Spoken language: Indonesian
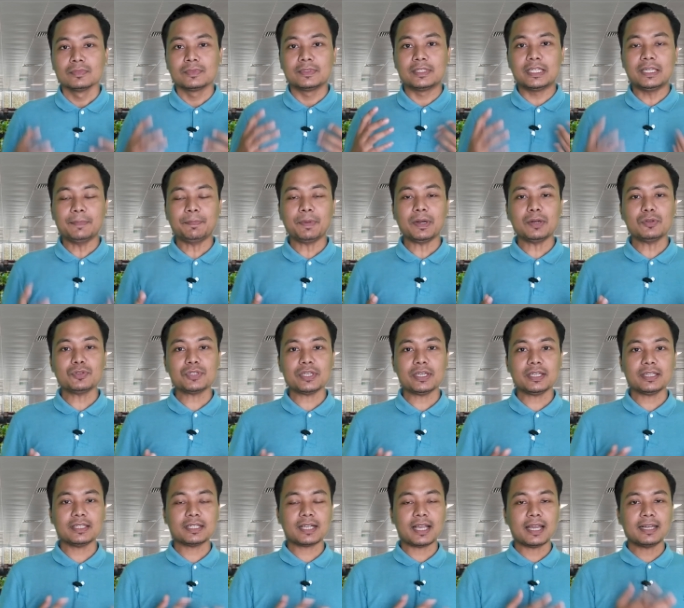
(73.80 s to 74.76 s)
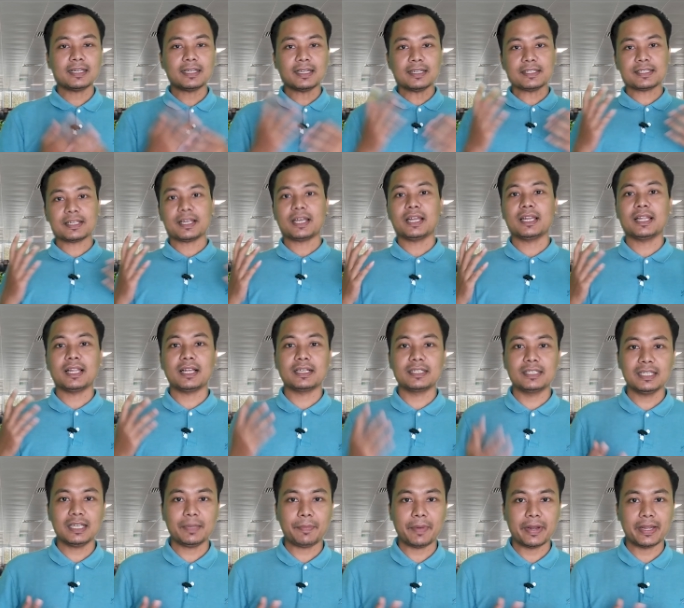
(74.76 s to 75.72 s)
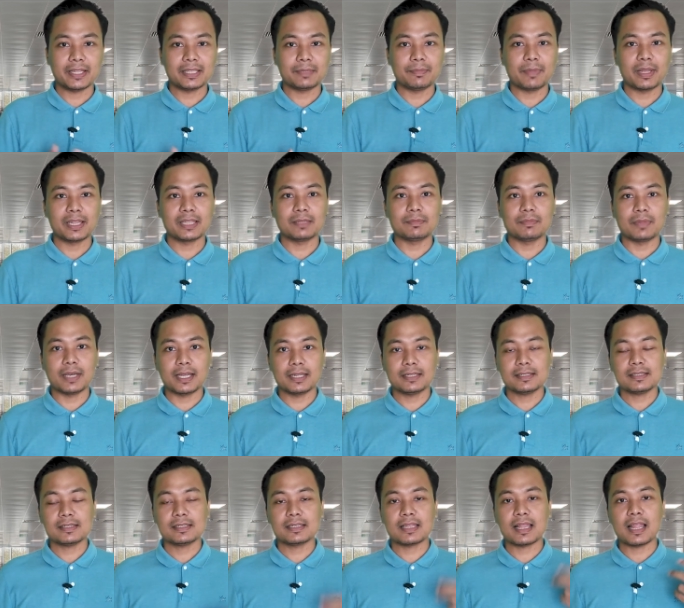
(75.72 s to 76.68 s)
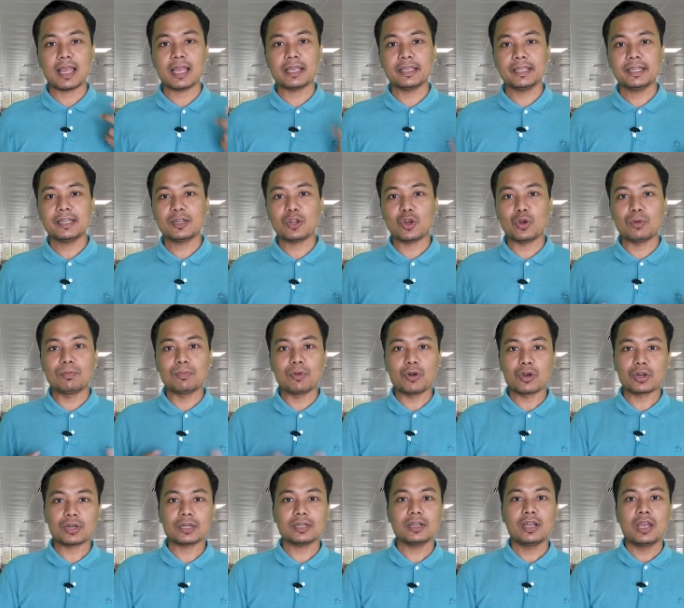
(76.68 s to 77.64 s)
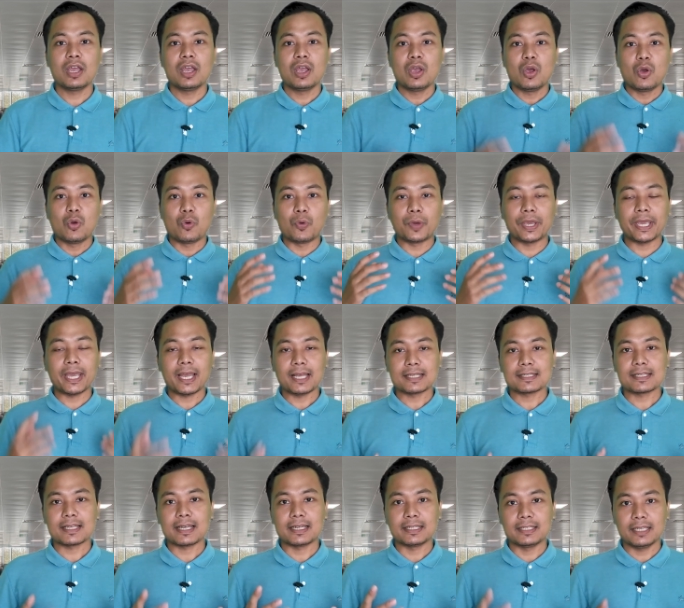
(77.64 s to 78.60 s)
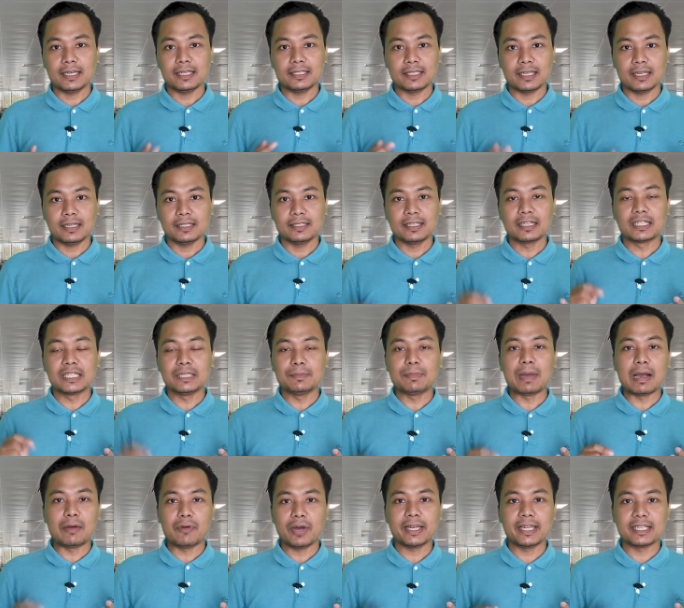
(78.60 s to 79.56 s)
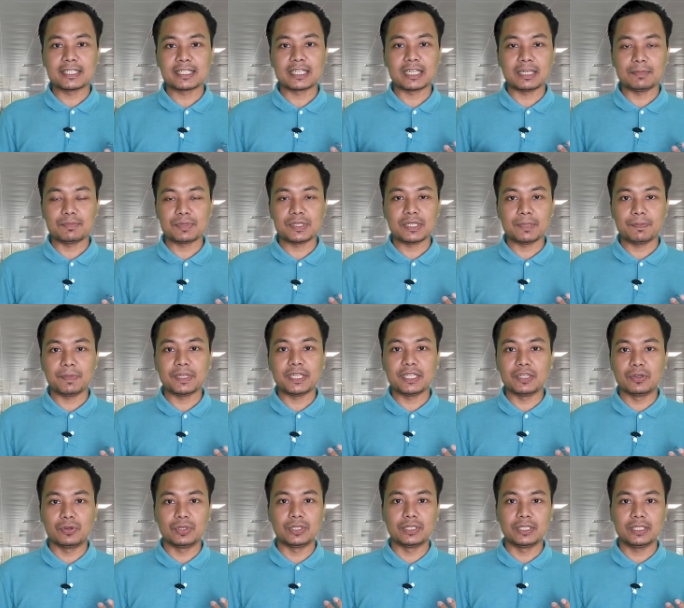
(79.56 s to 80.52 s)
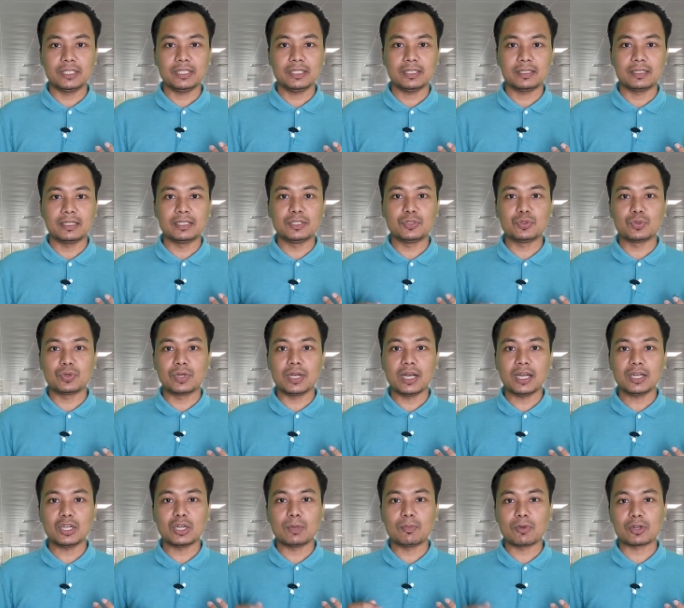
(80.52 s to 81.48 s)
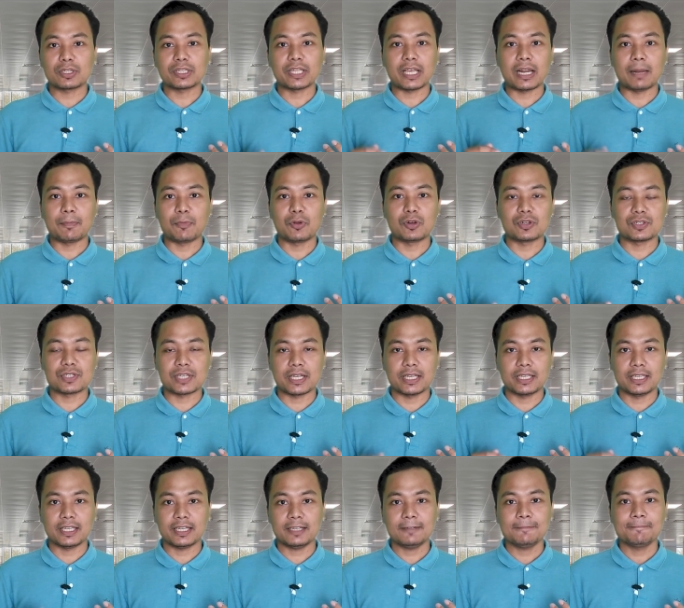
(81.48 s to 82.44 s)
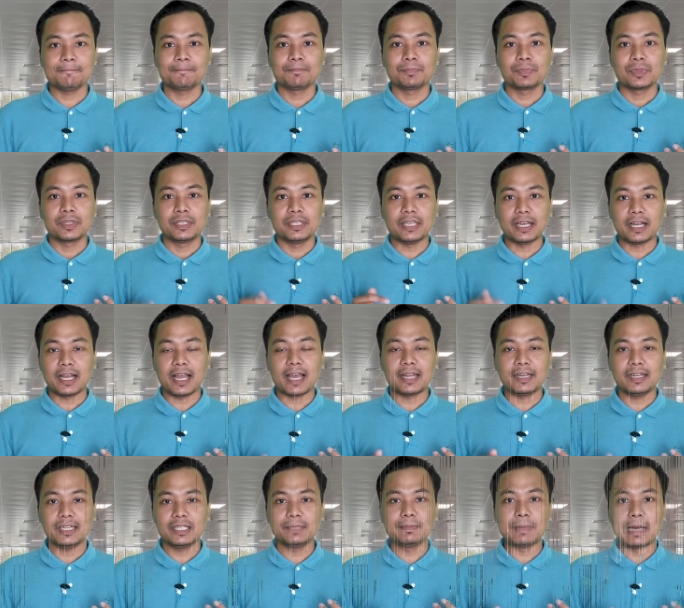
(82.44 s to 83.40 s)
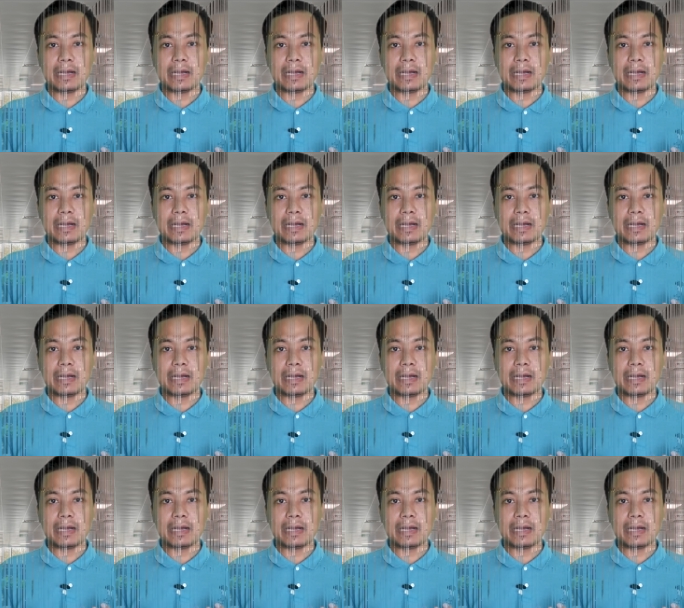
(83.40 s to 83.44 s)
Jadi perlu saya tekankan sekali lagi kepada teman-teman, selain nomor WA saya ya yang di bawah deskripsi video ini dan juga nomor telepon saya yang ada di